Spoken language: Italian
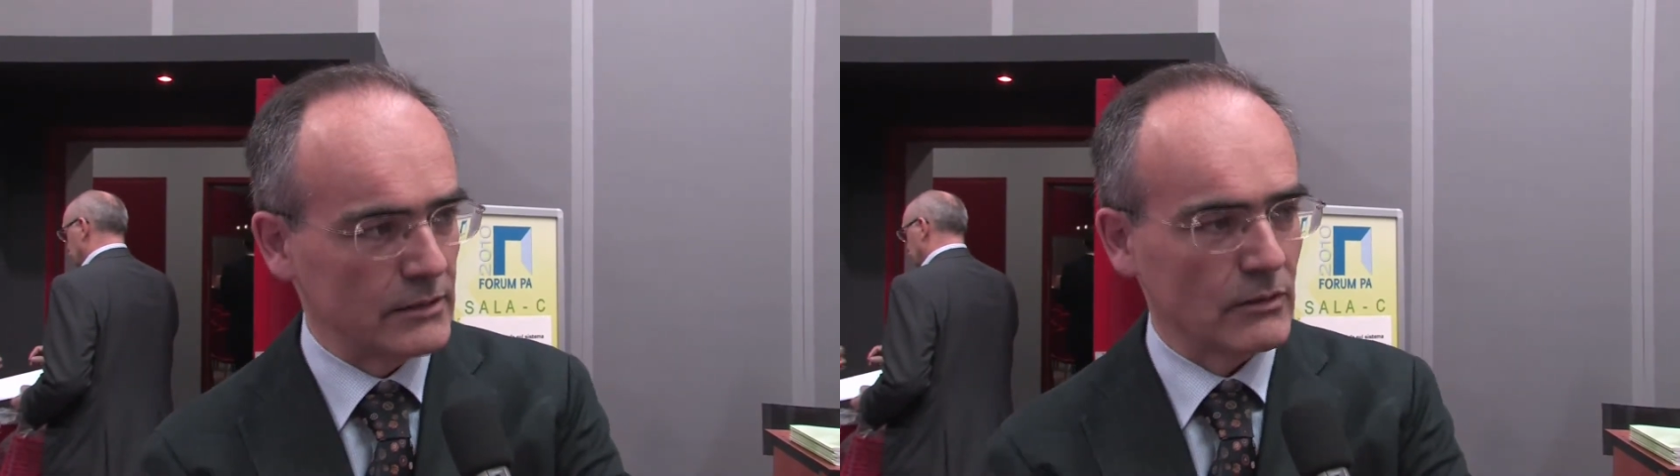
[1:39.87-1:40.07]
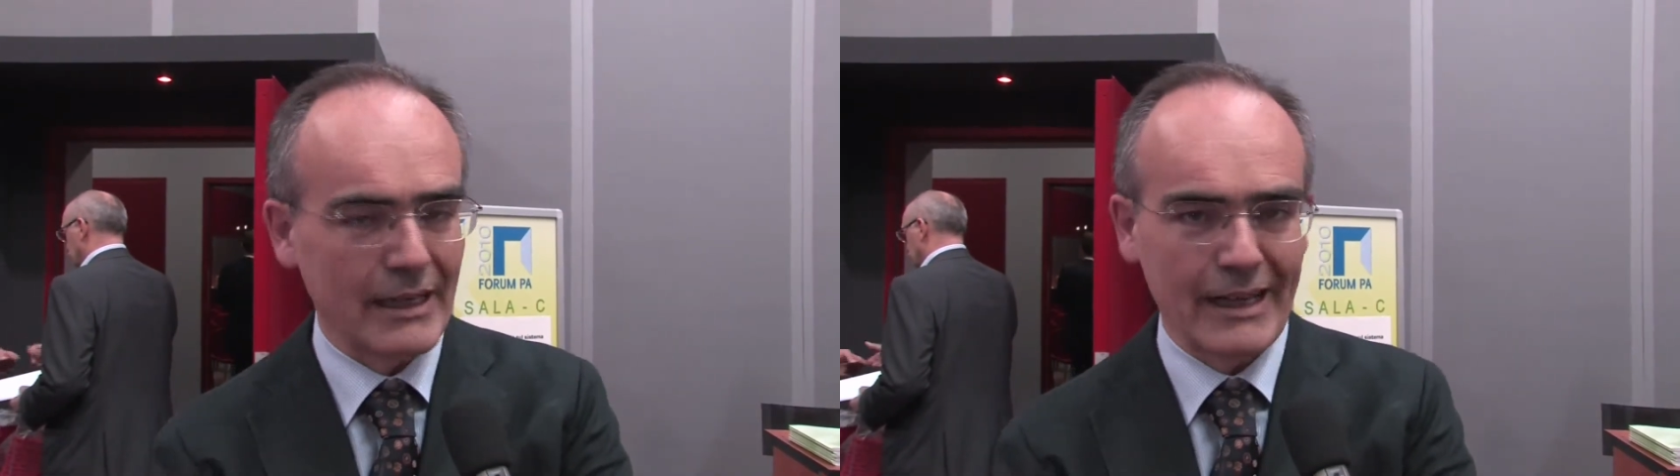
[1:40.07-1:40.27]

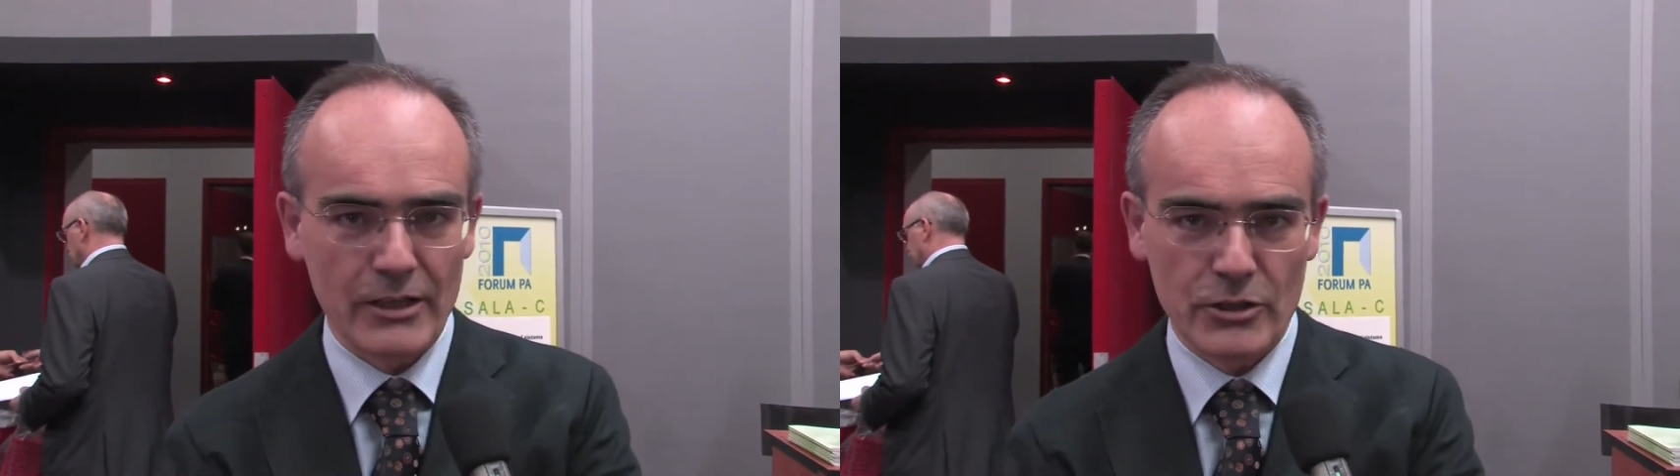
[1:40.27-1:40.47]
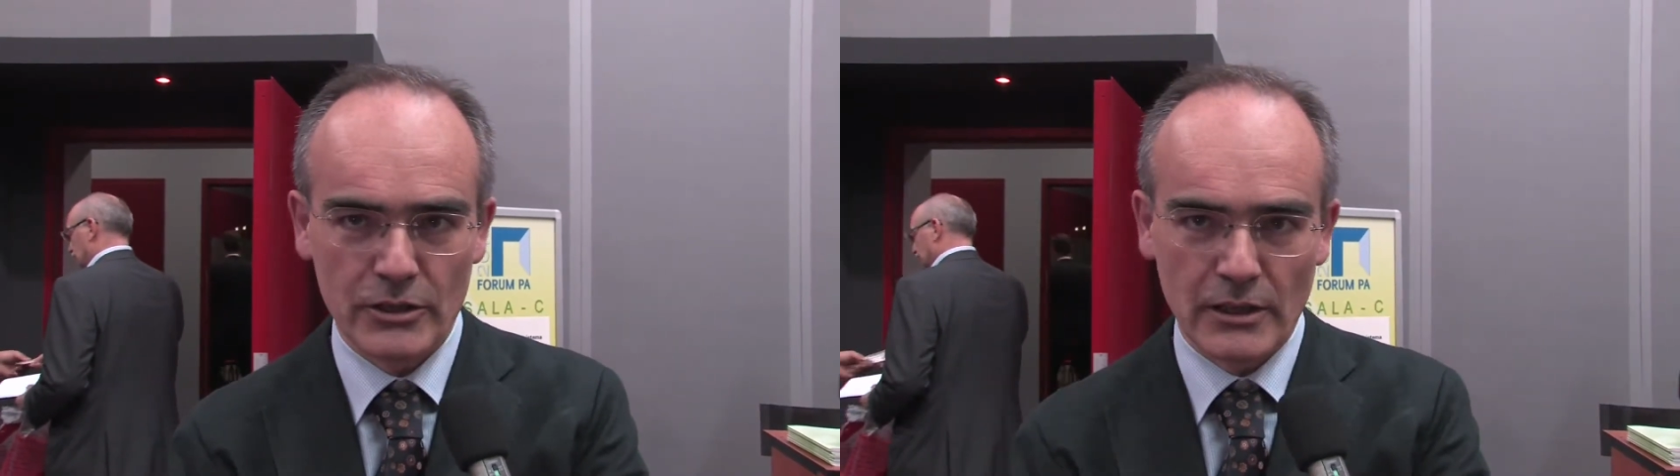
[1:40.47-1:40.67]
una
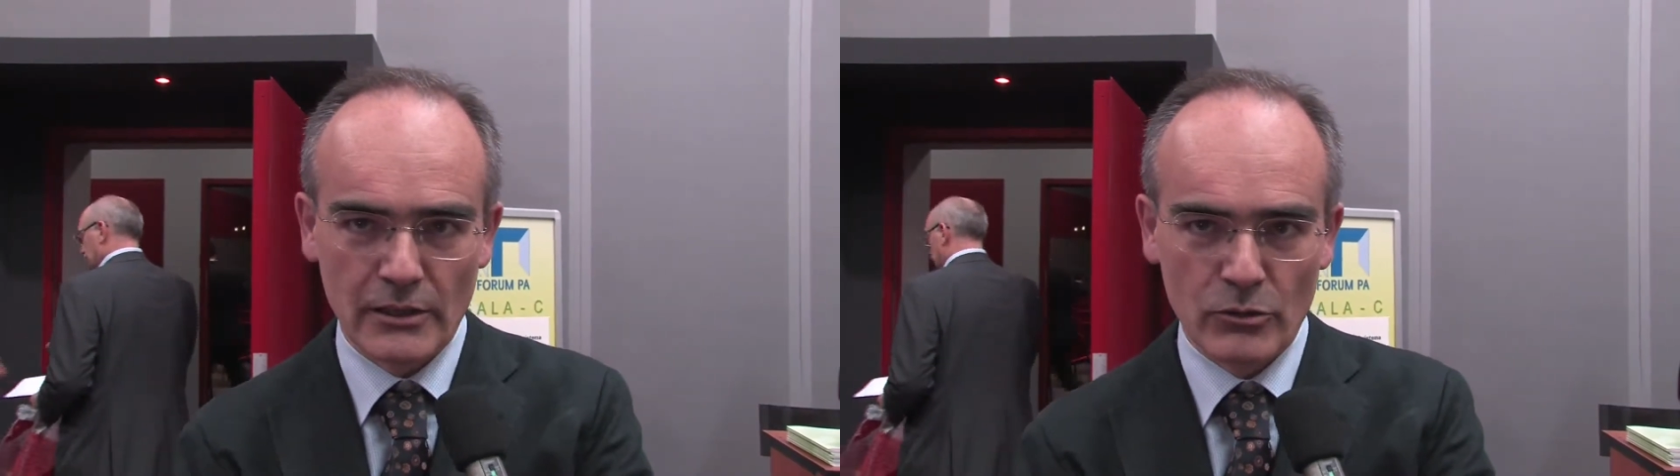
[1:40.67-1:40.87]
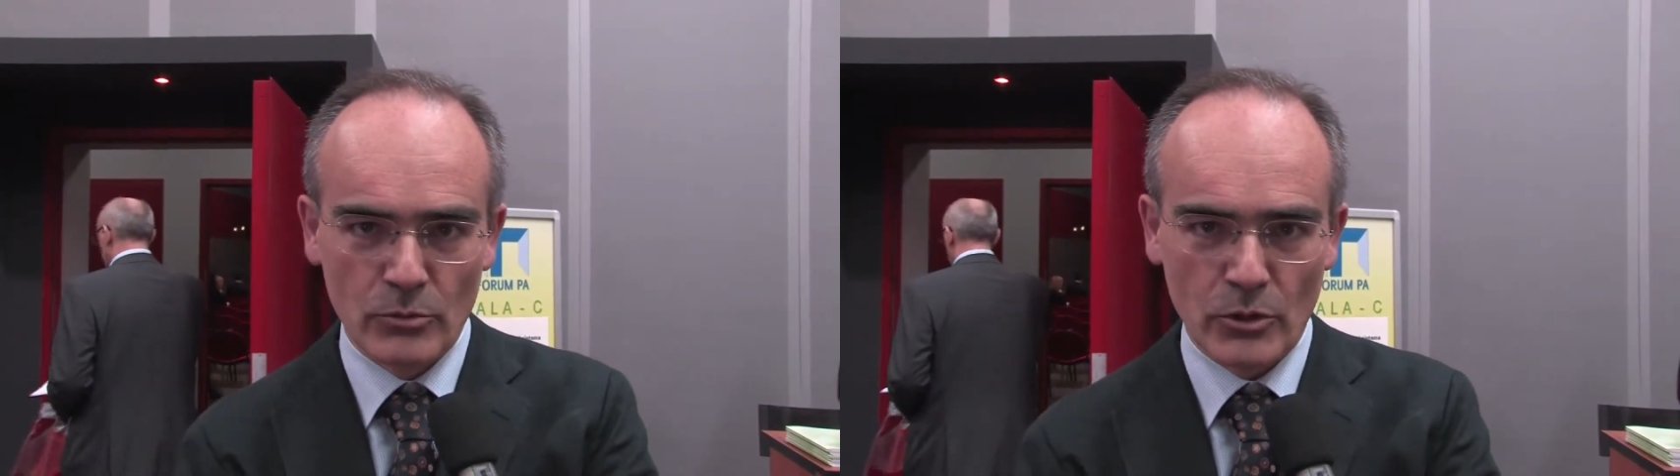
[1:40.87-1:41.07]
crescita
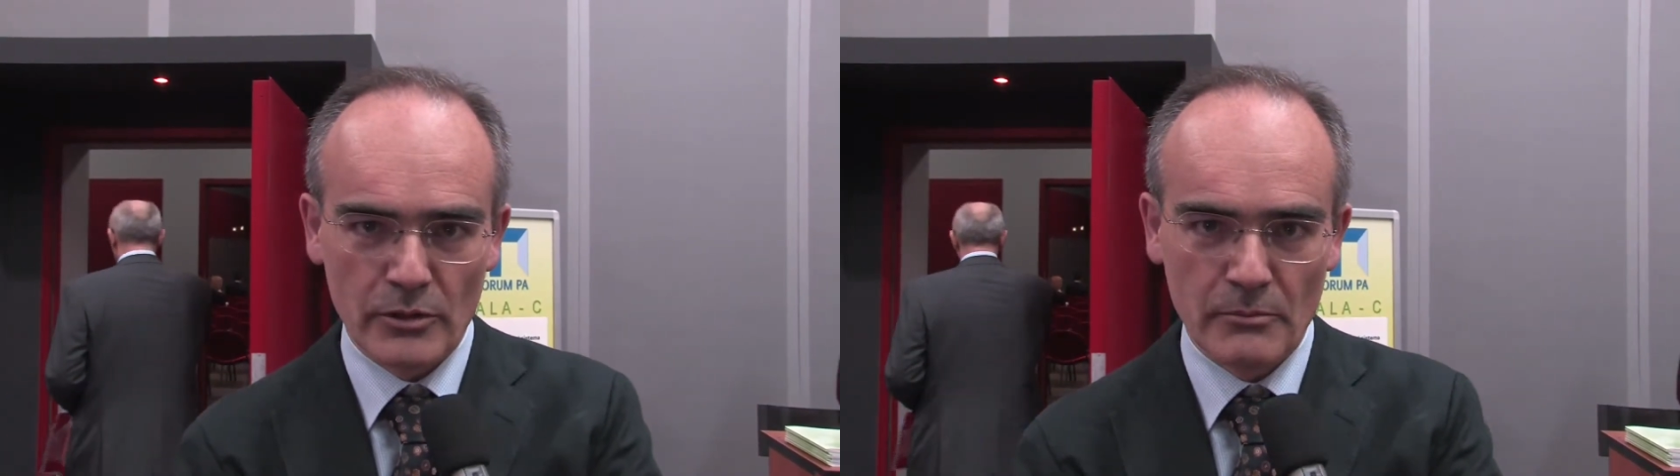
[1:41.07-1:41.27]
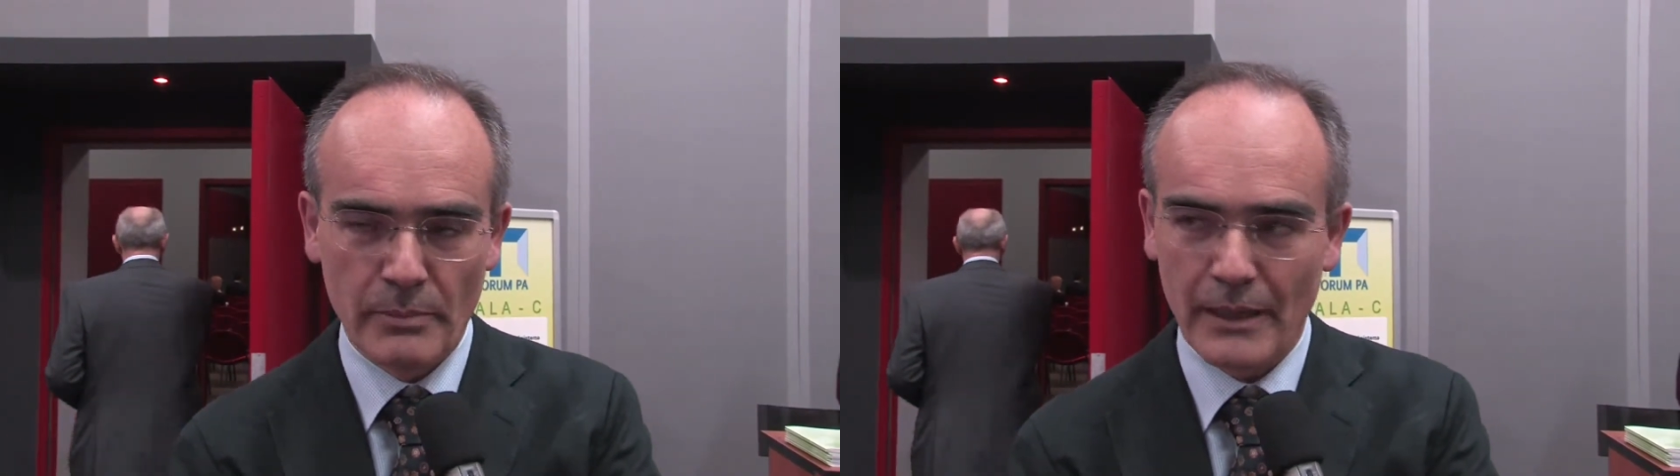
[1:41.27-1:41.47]
del il numero
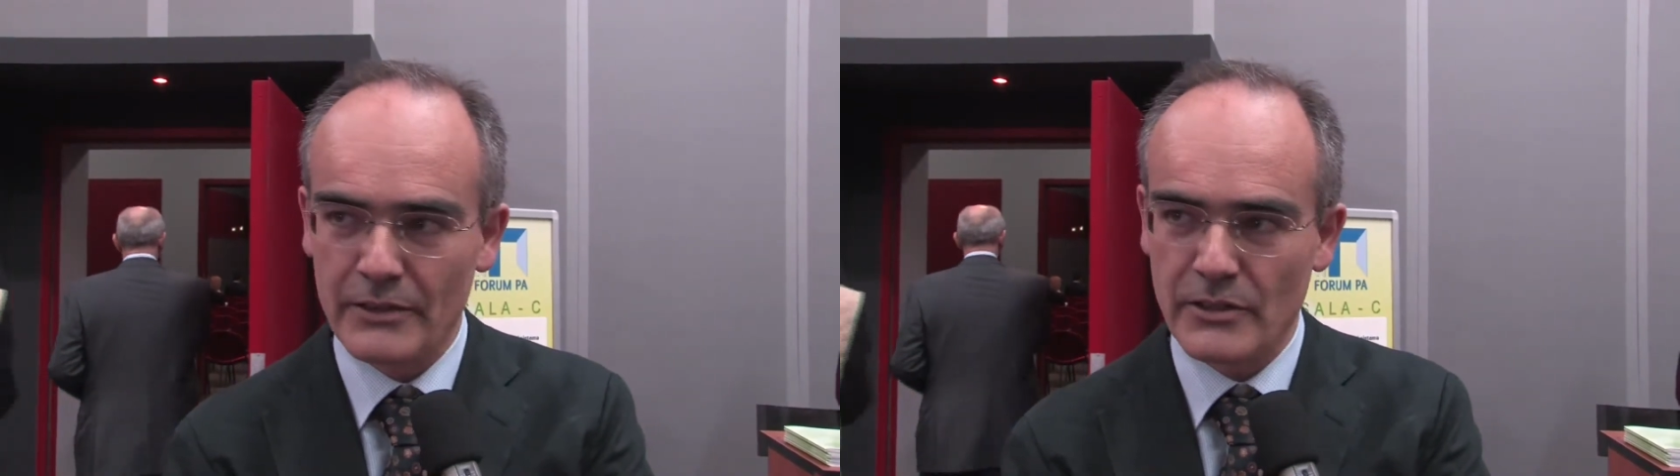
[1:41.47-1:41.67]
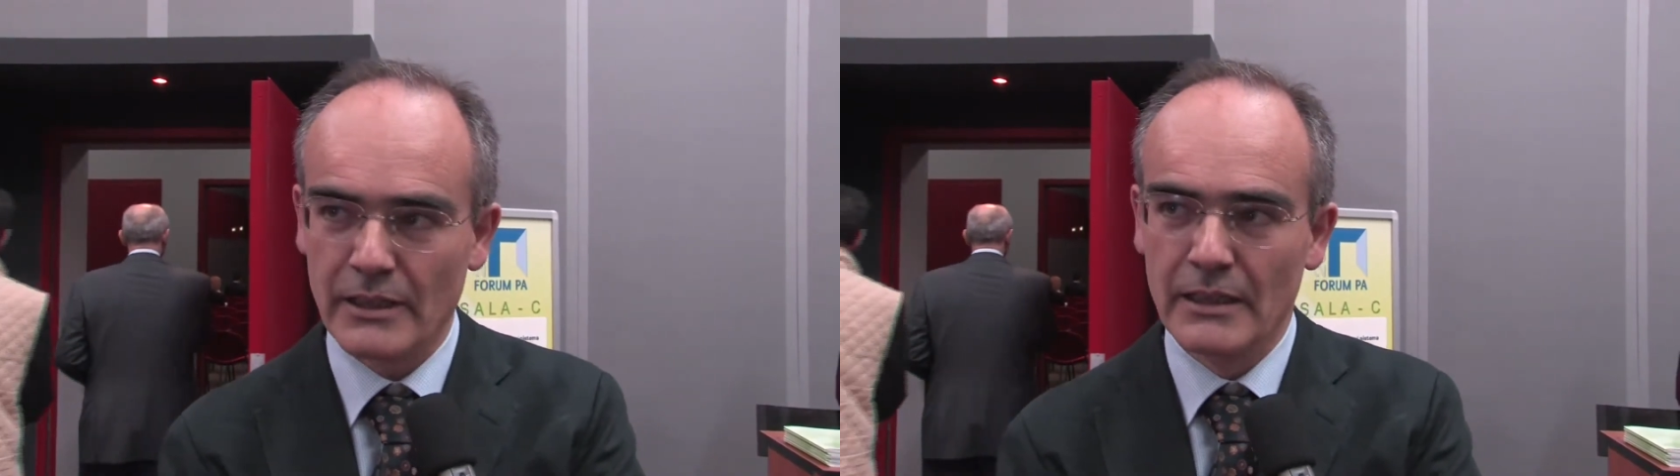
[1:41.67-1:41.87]
di
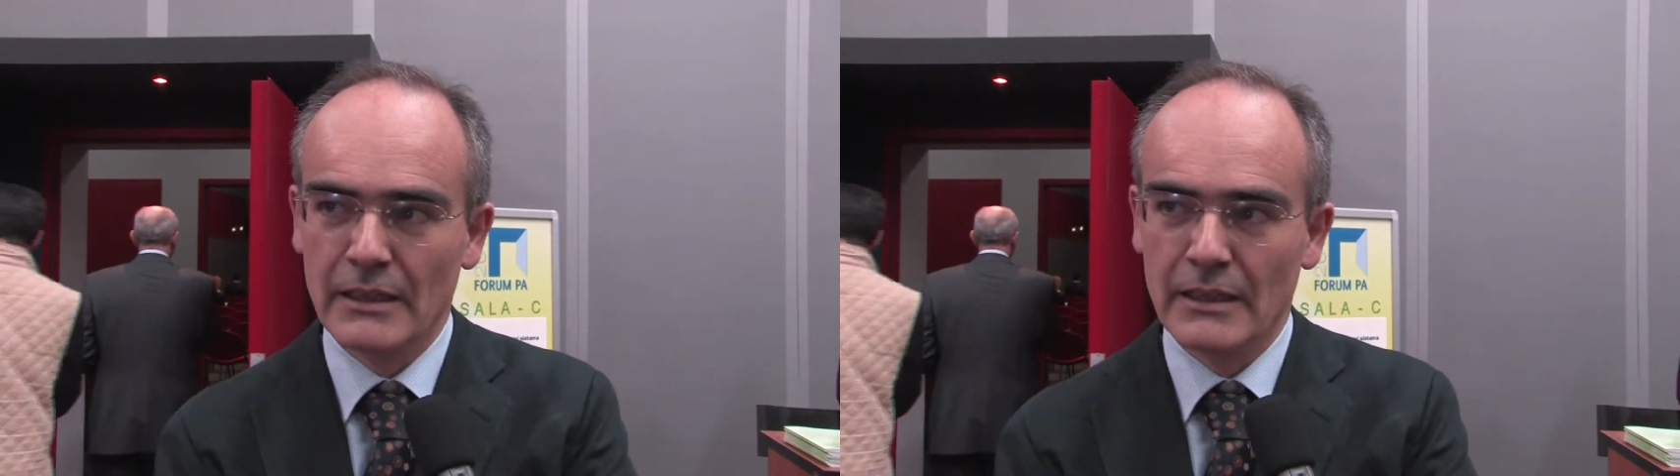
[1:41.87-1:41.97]
imprese